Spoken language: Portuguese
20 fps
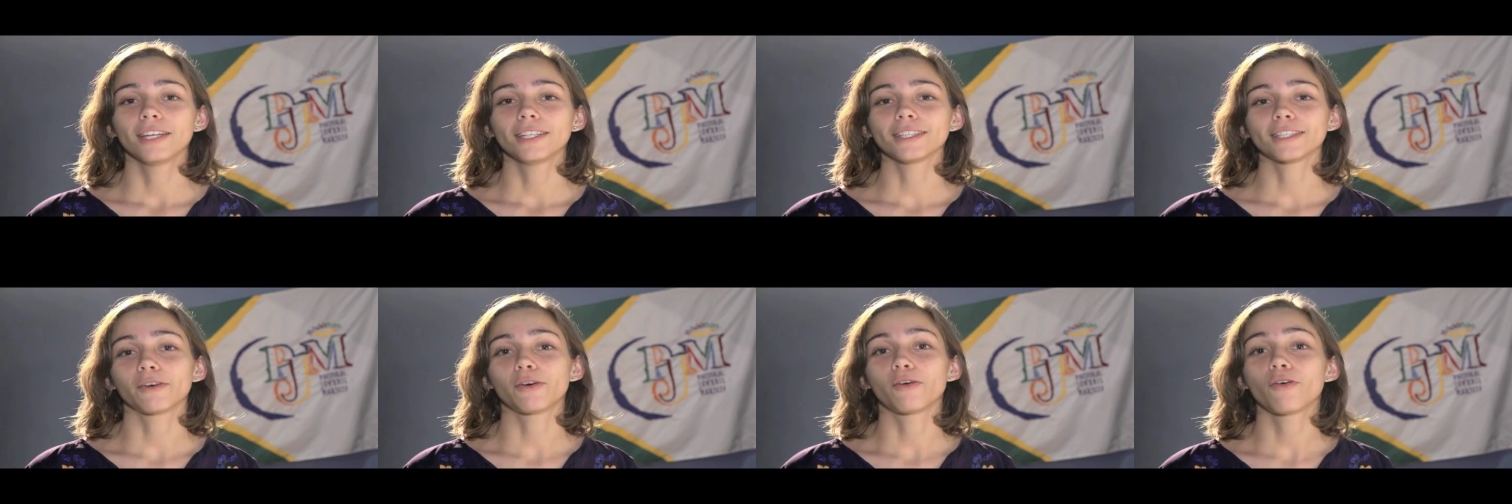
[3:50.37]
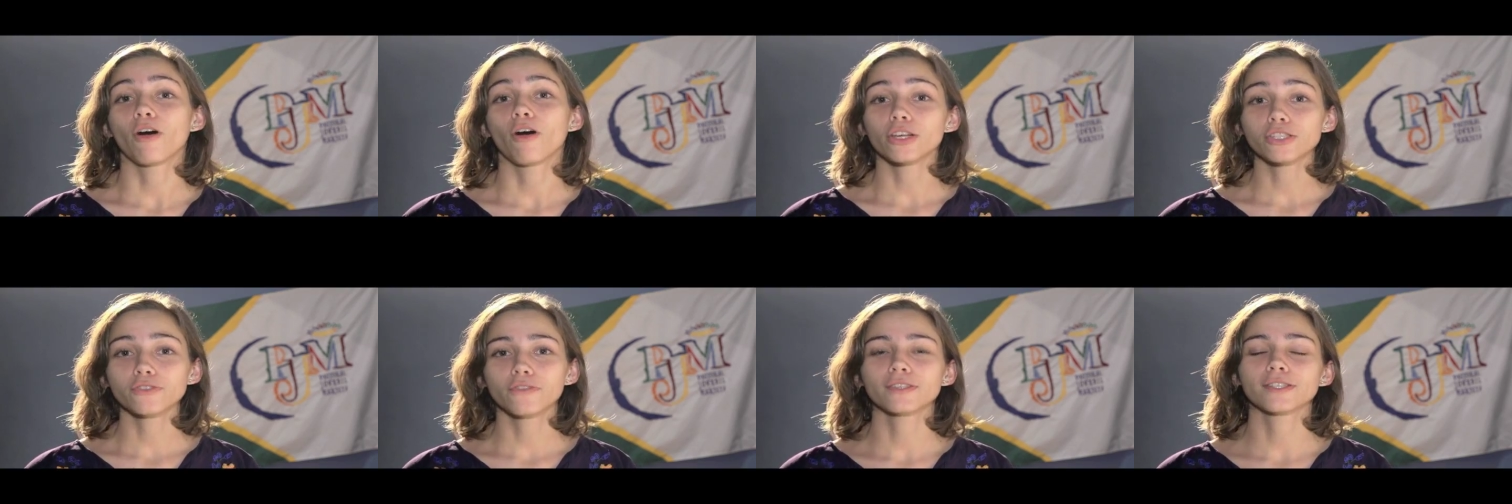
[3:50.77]
então eu
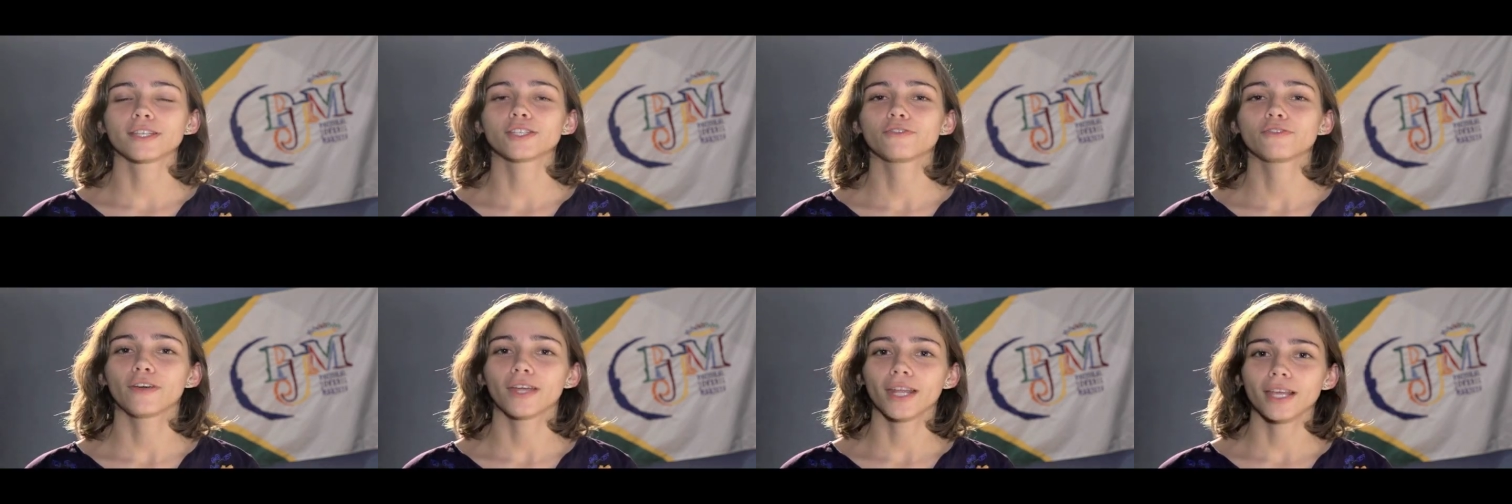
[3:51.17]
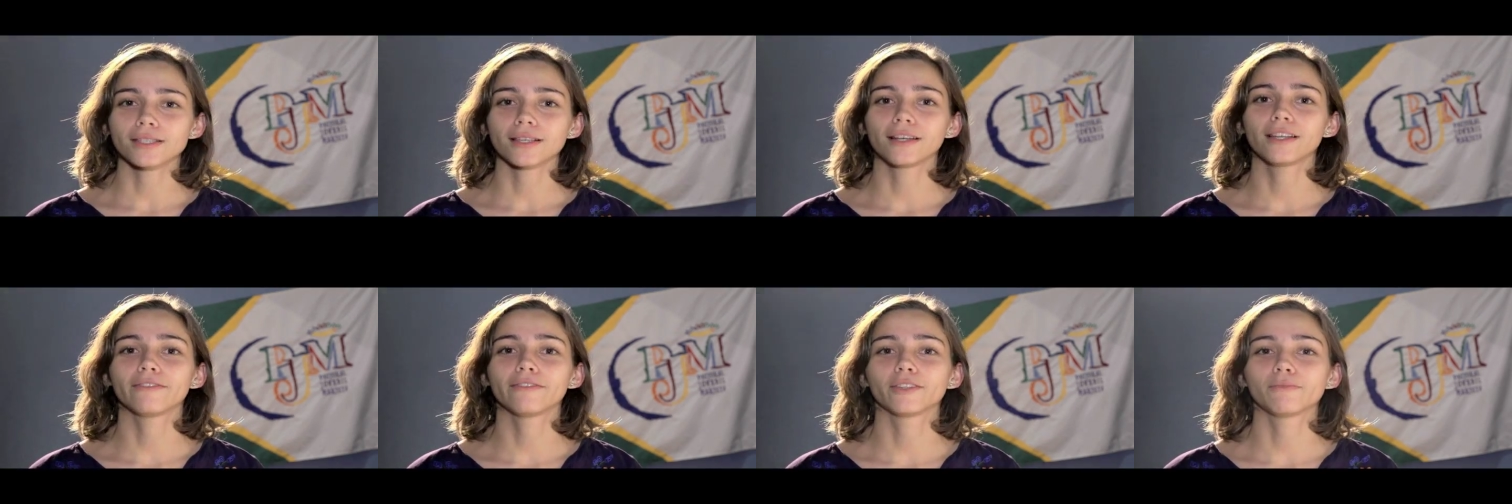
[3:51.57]
gosto de fazer
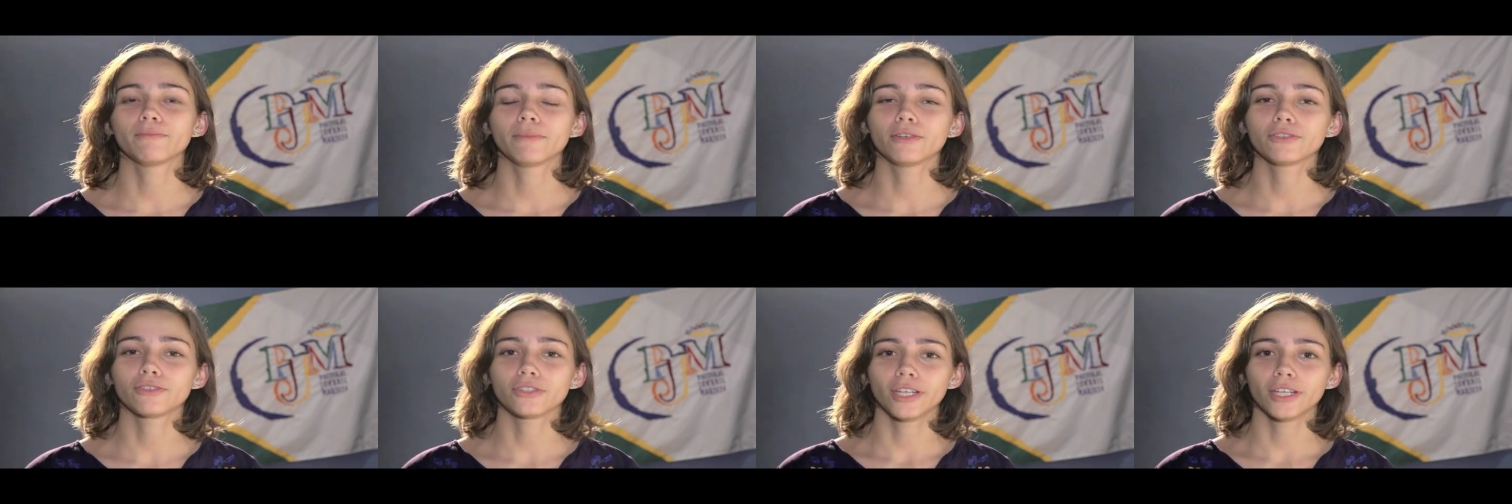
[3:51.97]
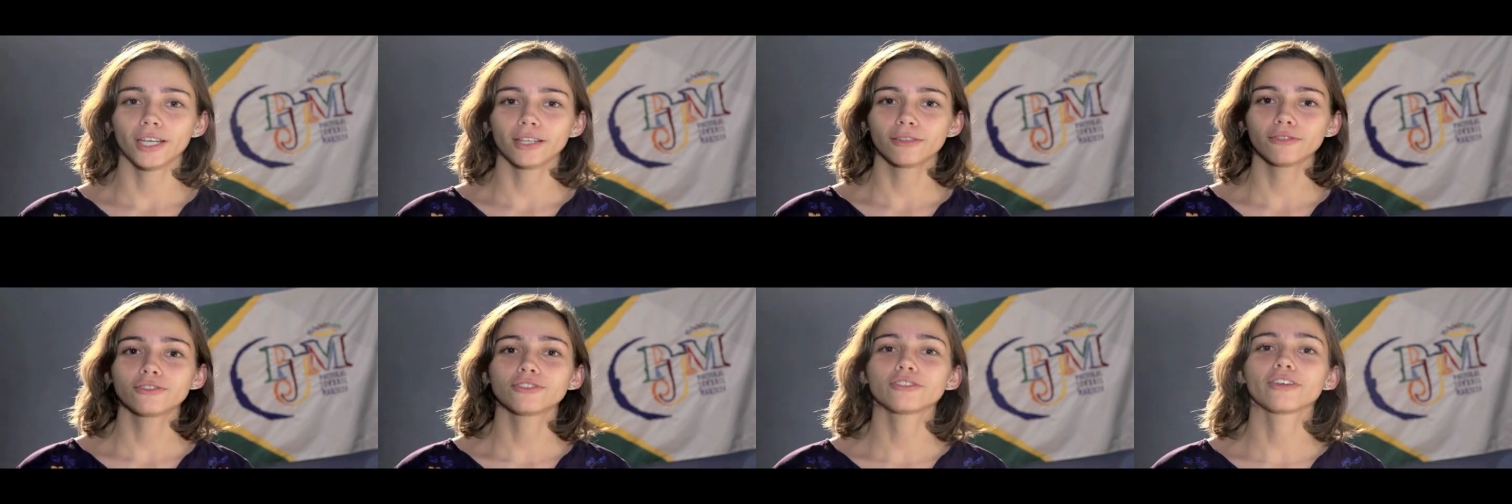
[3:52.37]
diferença levando meu
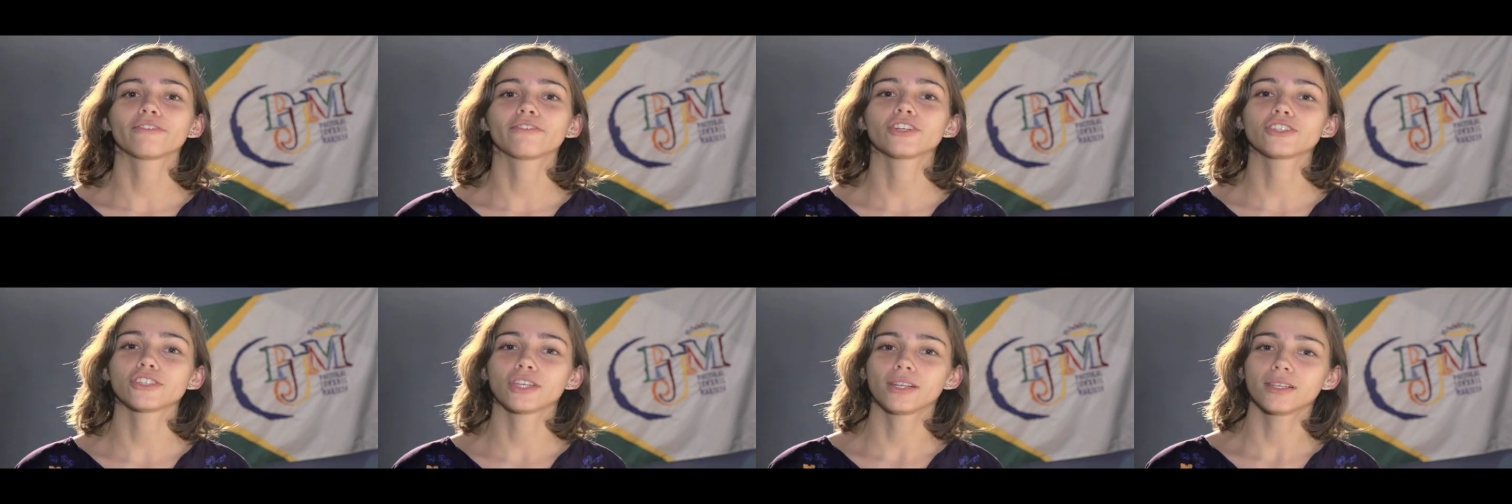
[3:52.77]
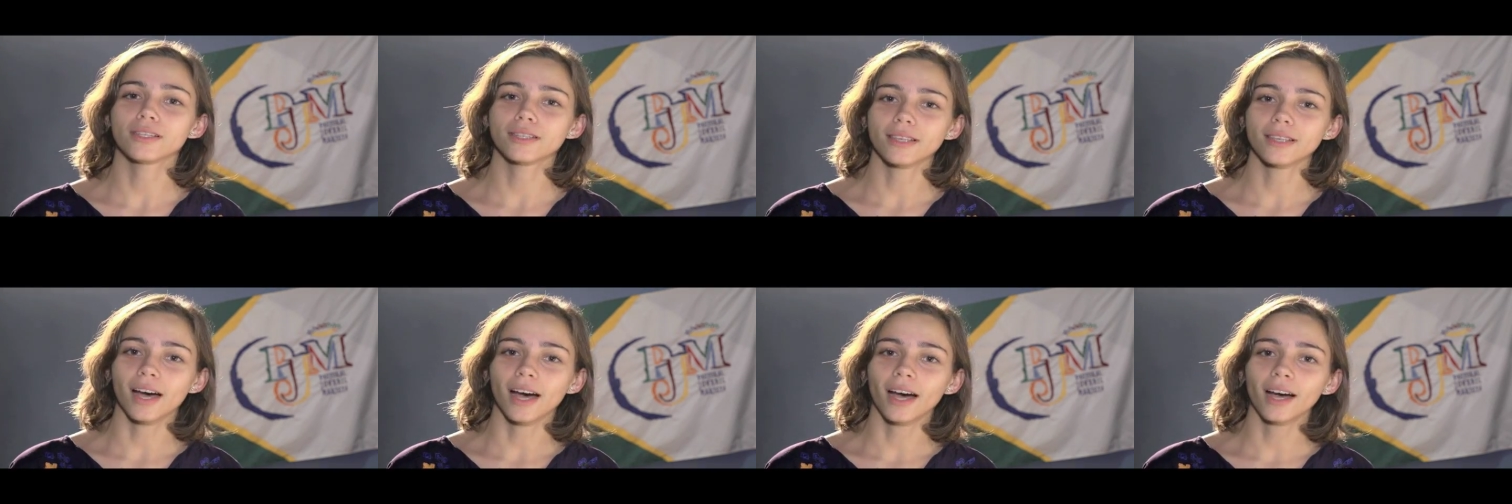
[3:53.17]
jeito de
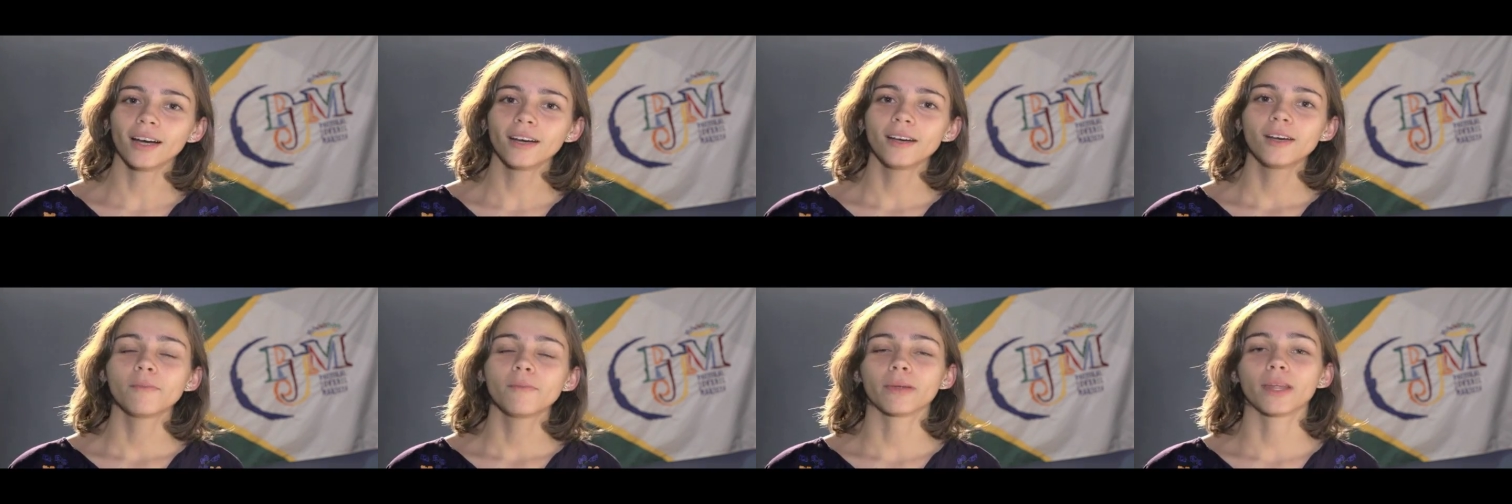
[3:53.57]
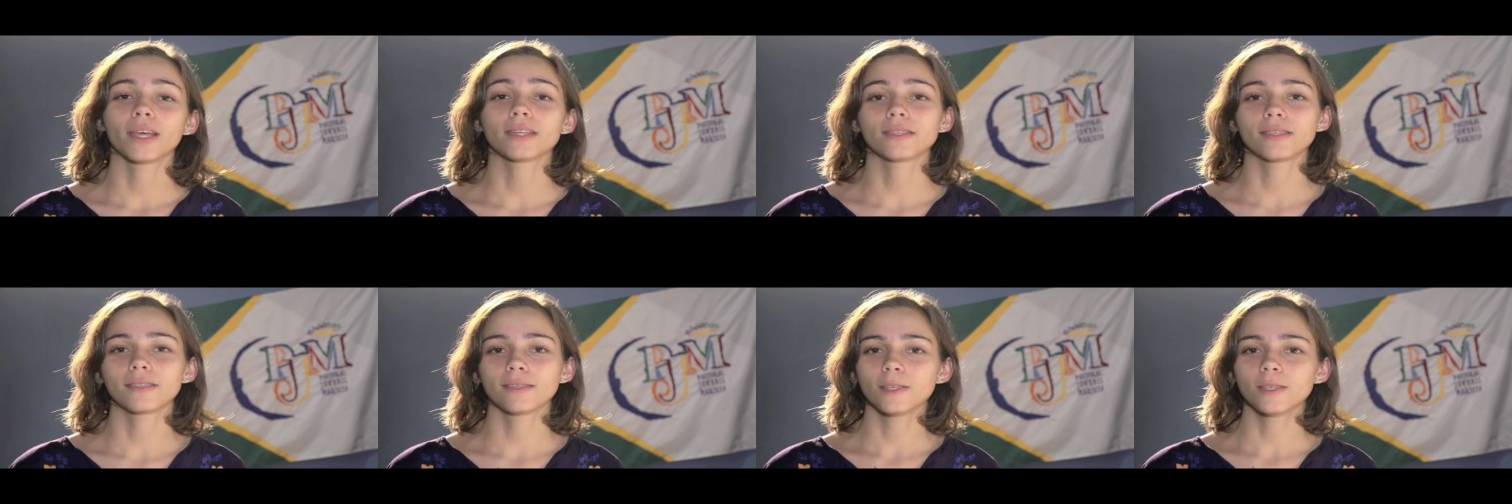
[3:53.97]
evangelizar para
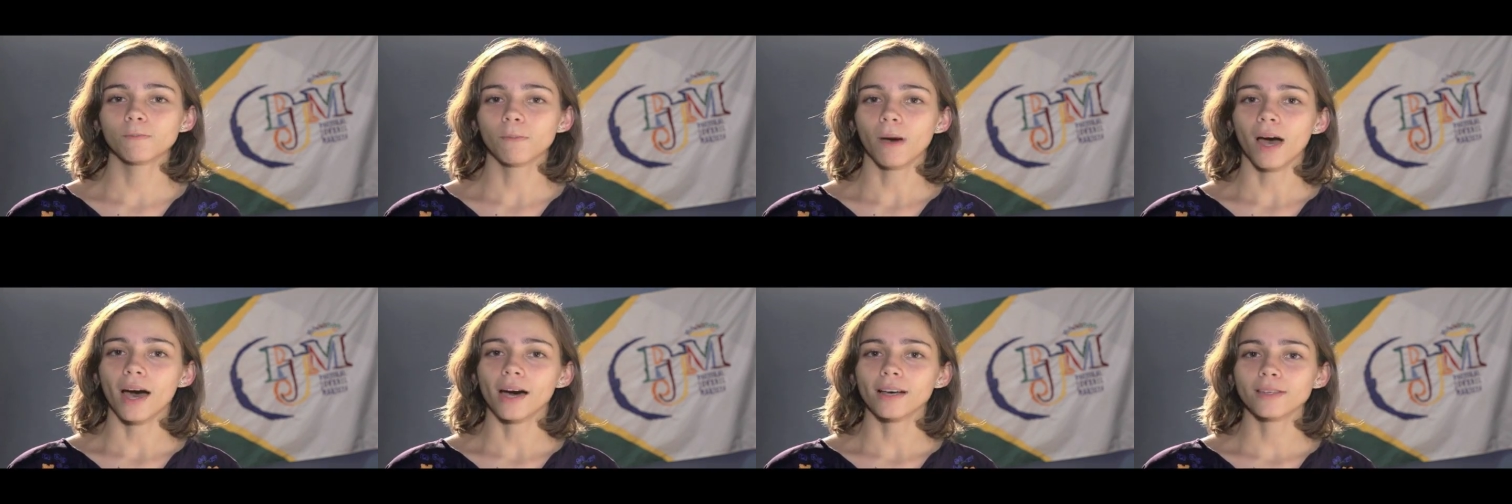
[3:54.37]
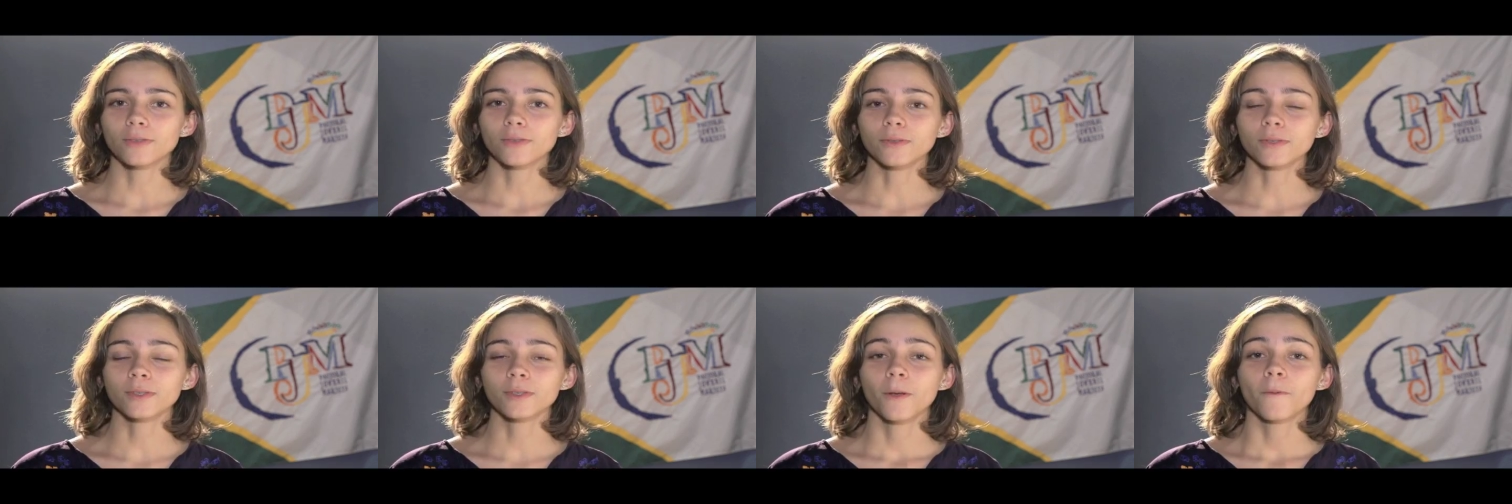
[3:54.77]
esses
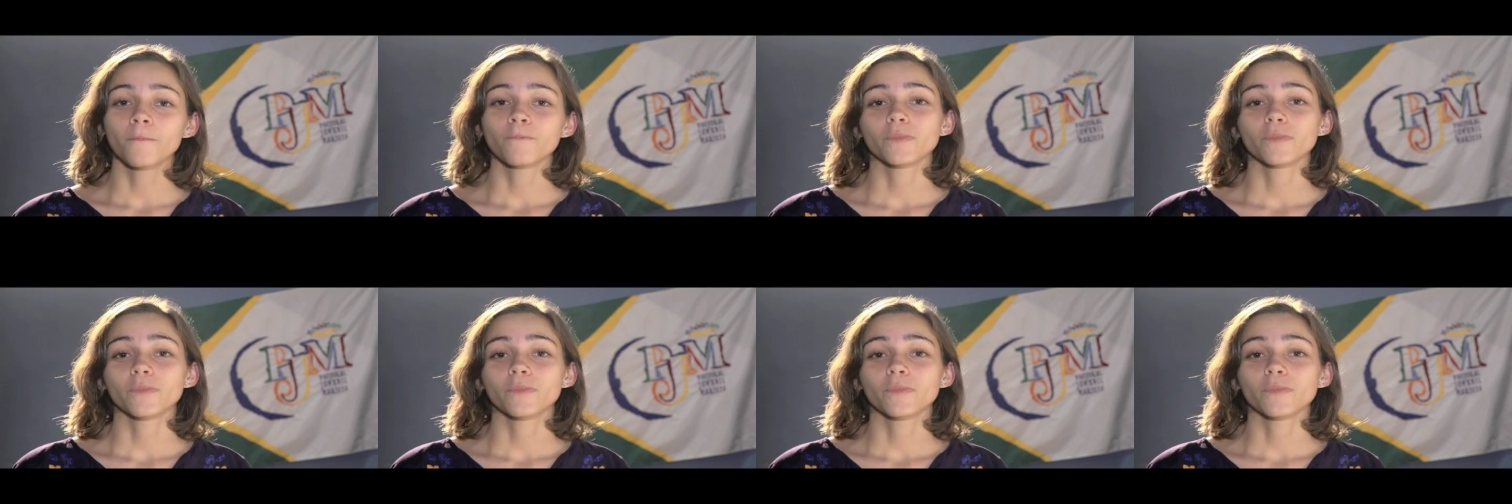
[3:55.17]
espaços.